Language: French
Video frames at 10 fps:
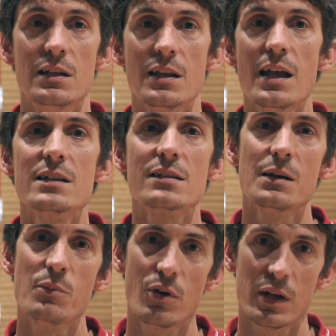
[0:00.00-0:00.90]
est
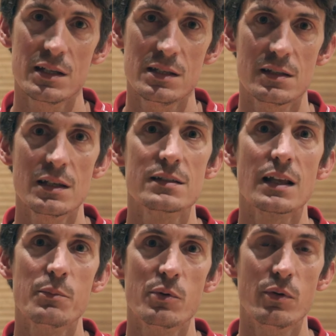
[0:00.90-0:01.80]
extrêmement organisé,
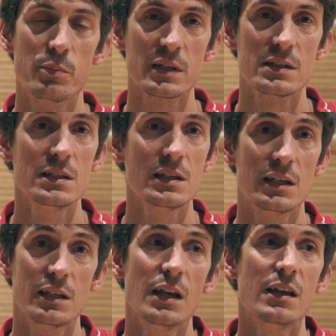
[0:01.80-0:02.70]
extrêmement précis
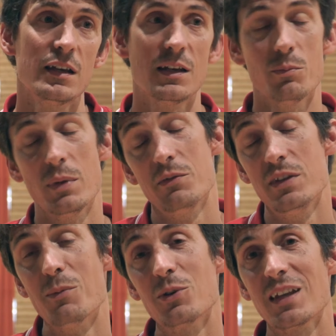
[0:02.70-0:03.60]
et,
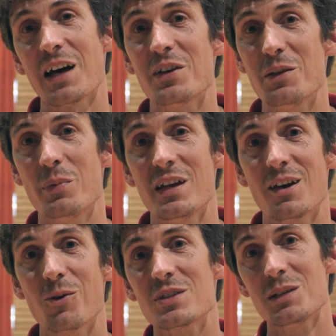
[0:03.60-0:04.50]
évidemment le travail
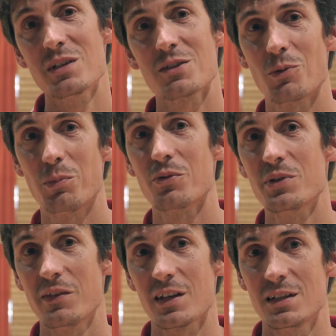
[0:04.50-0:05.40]
paye aussi bien sur le plan
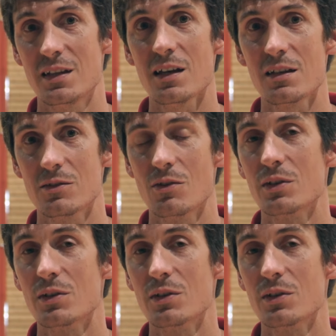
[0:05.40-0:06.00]
universitaire dans